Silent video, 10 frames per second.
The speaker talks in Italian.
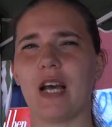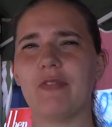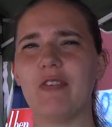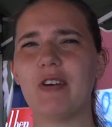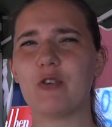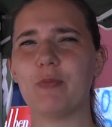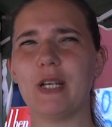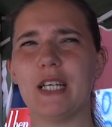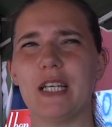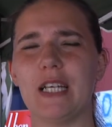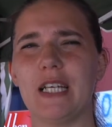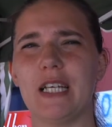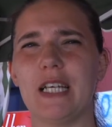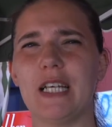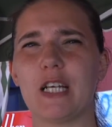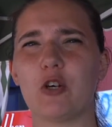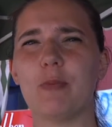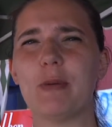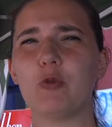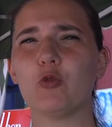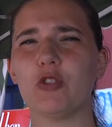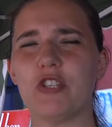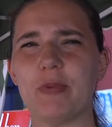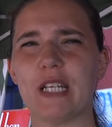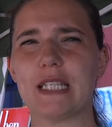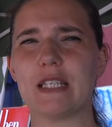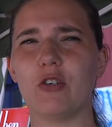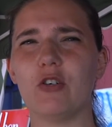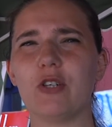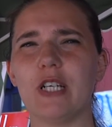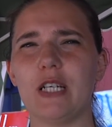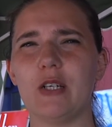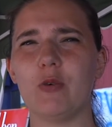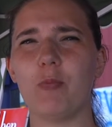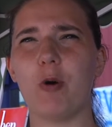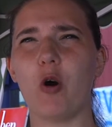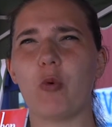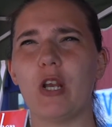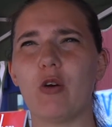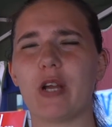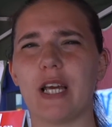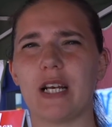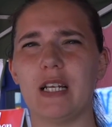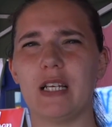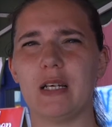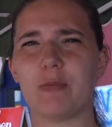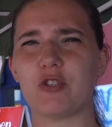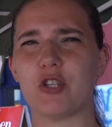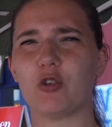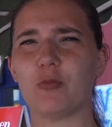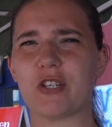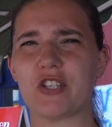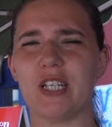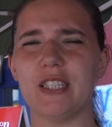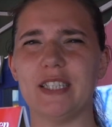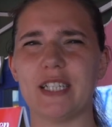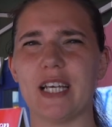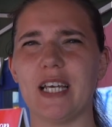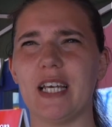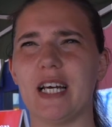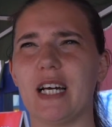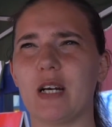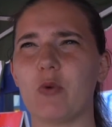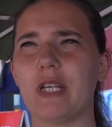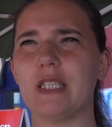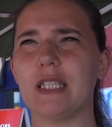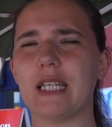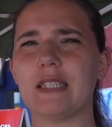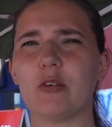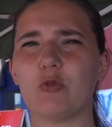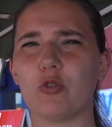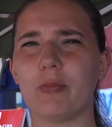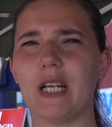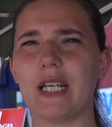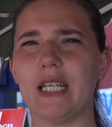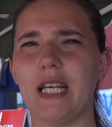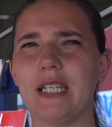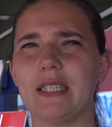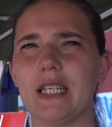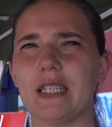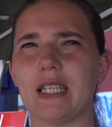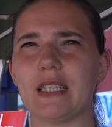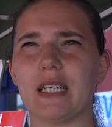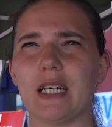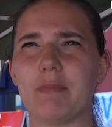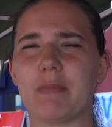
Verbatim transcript: aveva come, come punto di ispirazione un po' quello che era il progetto commerciale di Ikea, quindi tanta autonomia al cliente, tanta